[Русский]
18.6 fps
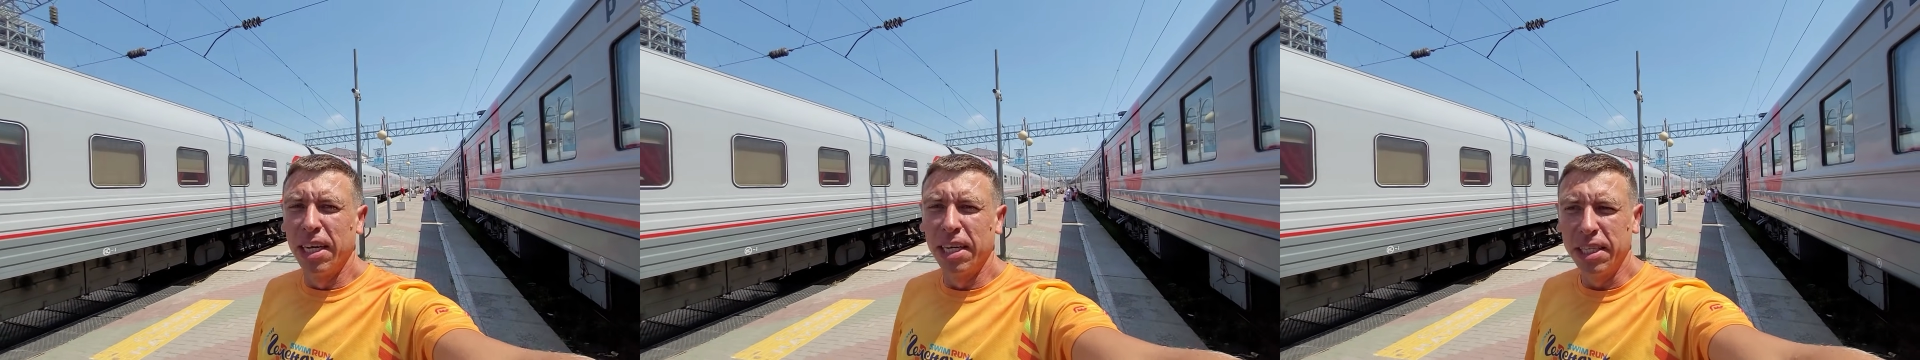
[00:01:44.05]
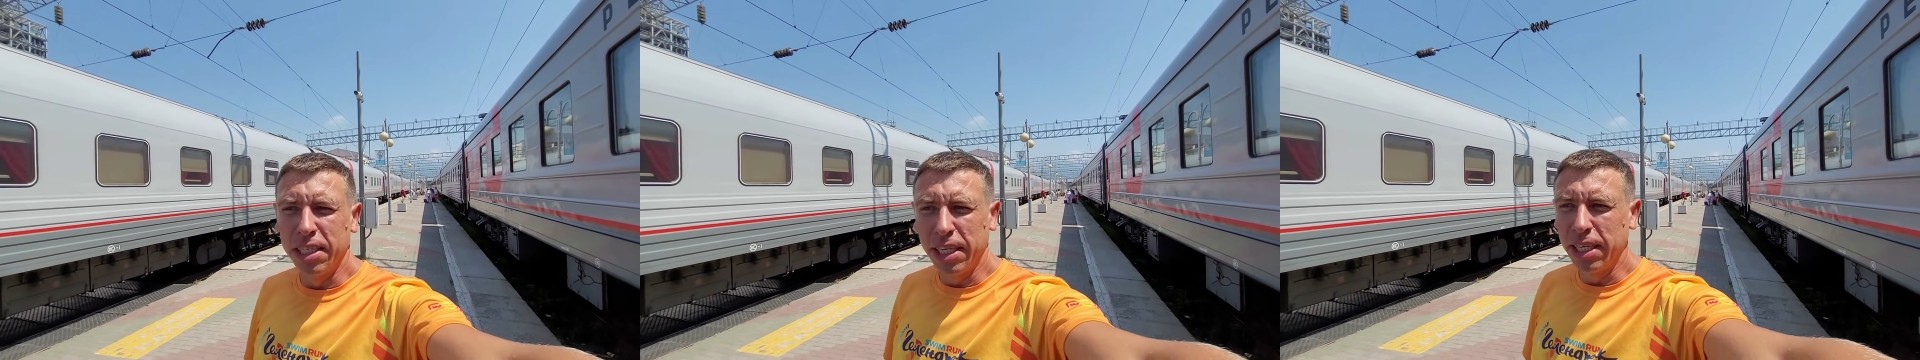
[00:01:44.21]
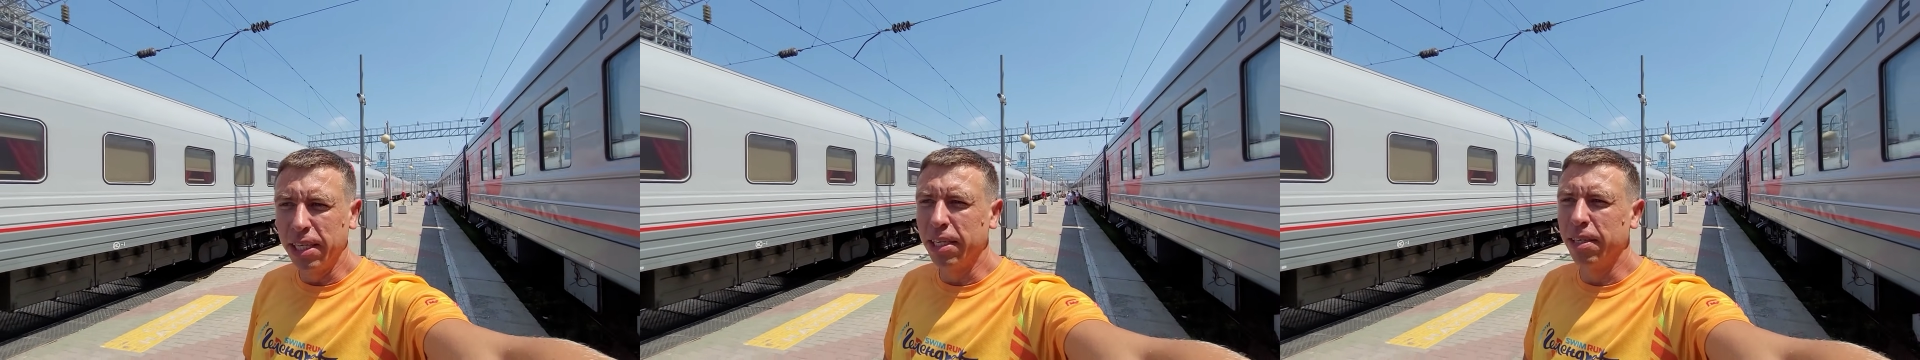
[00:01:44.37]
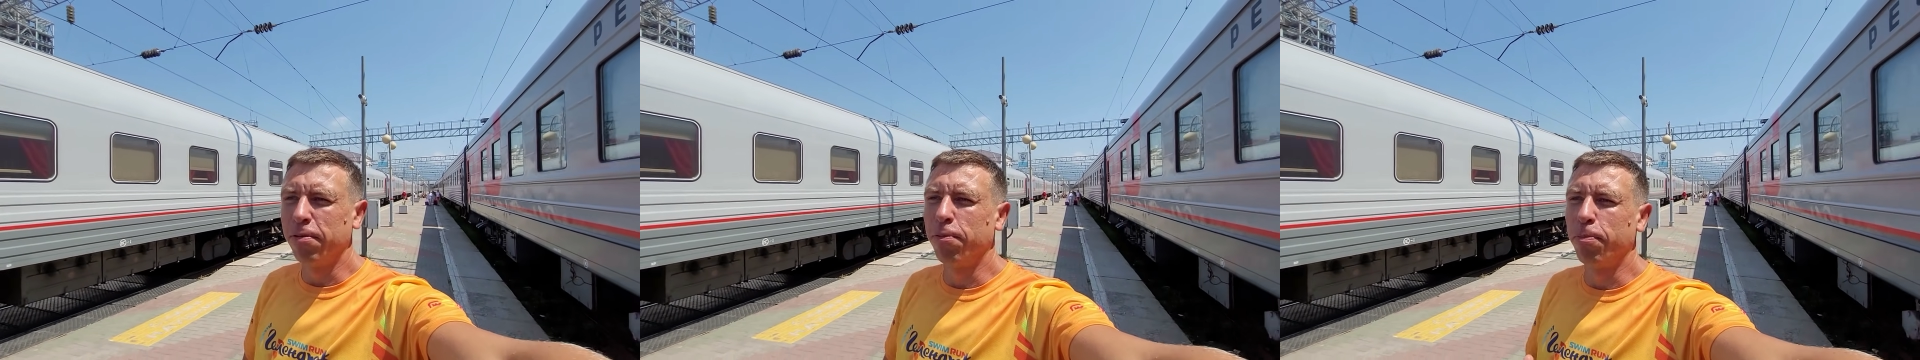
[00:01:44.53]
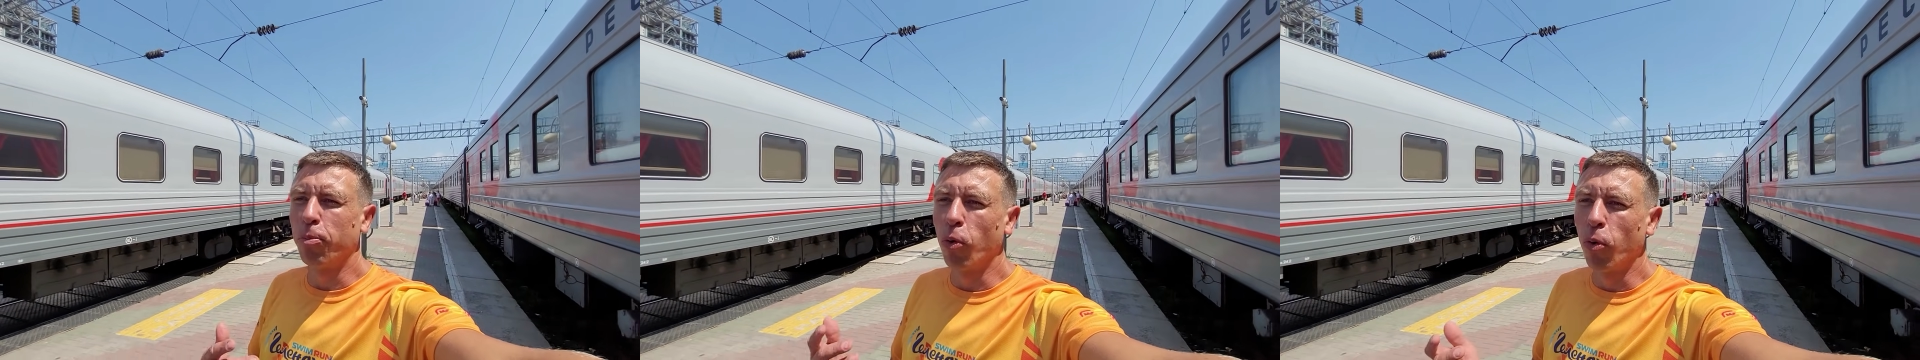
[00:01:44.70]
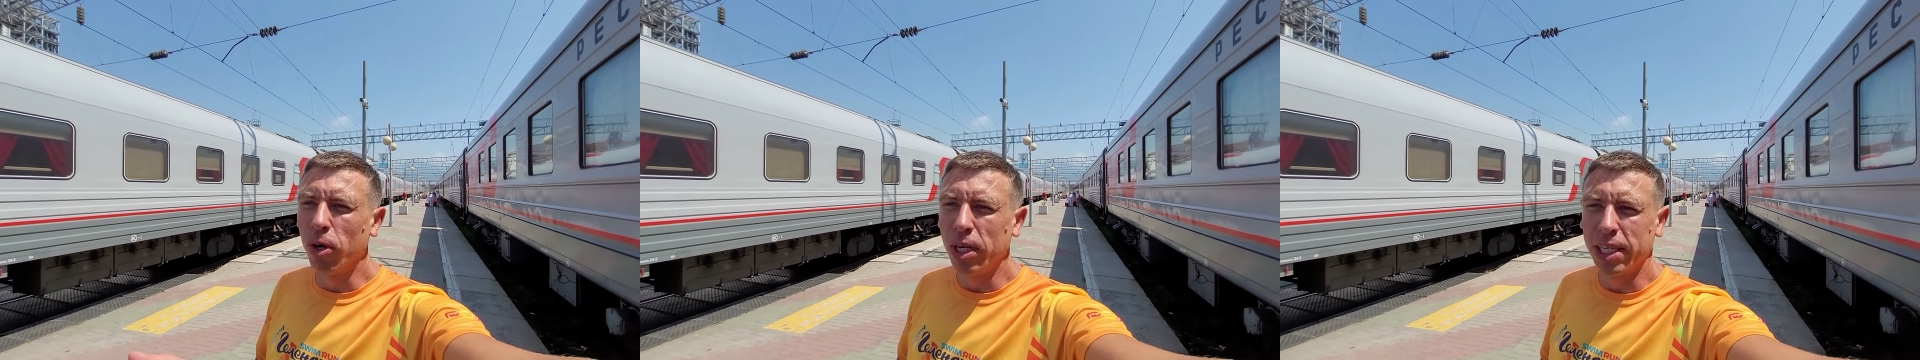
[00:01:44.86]
ни в
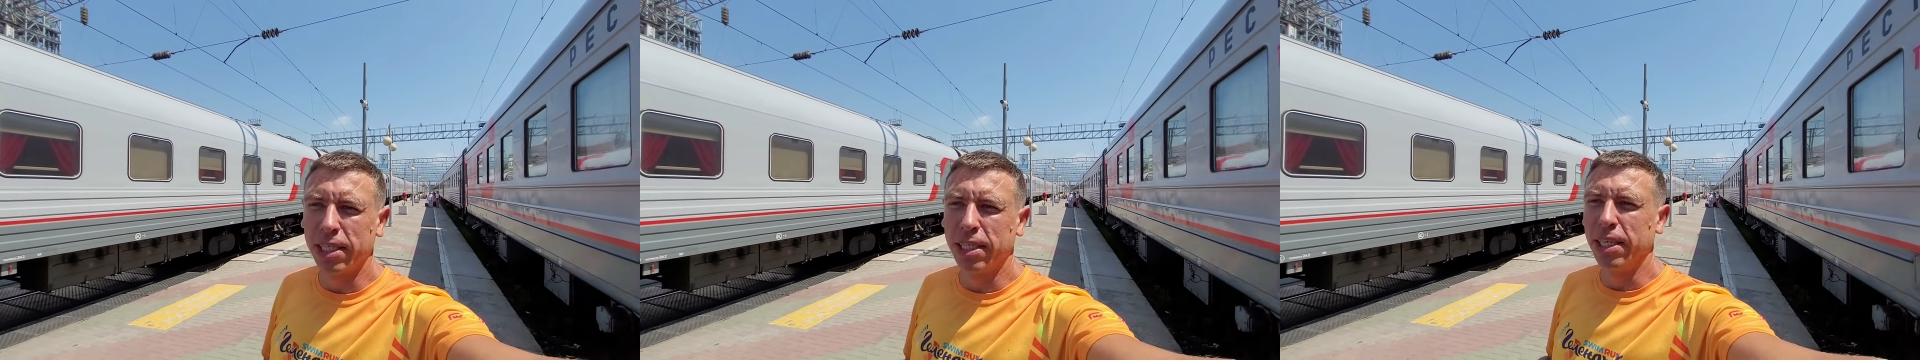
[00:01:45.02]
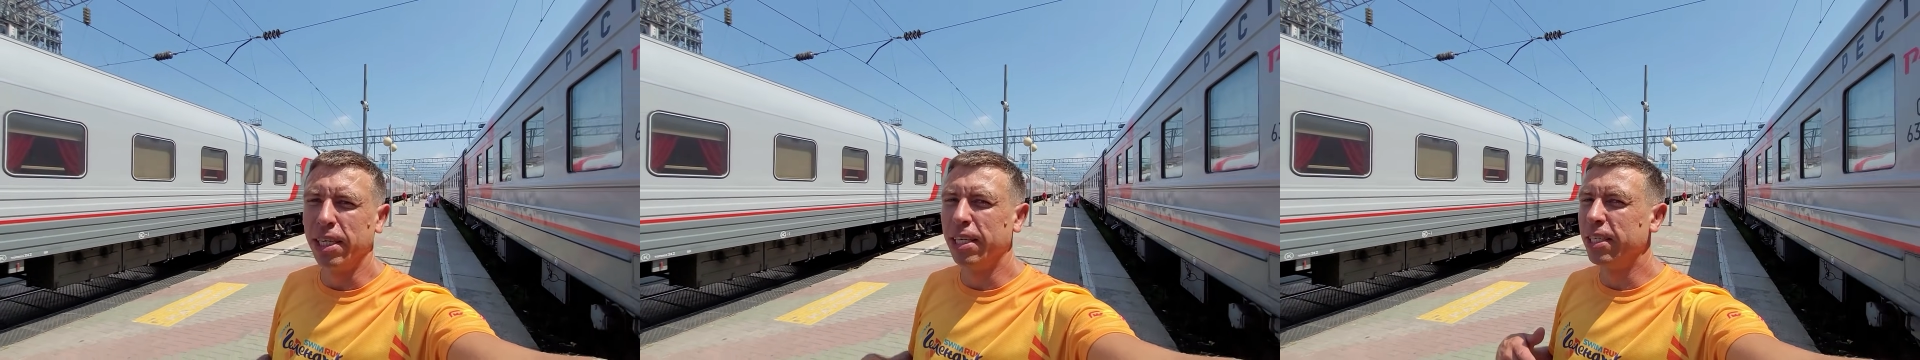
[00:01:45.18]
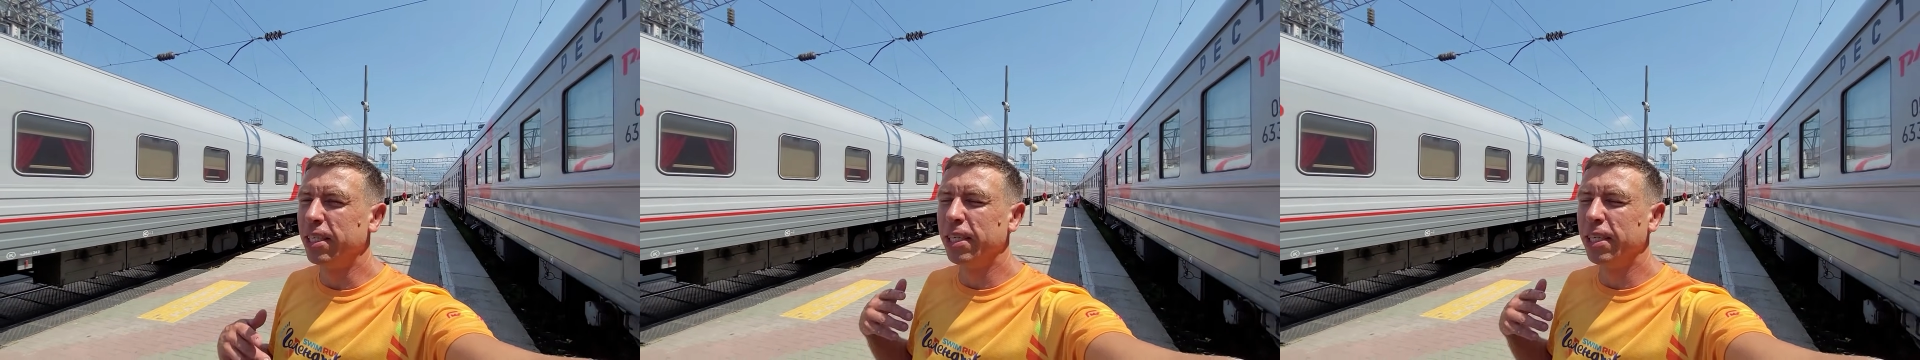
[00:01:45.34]
поезде,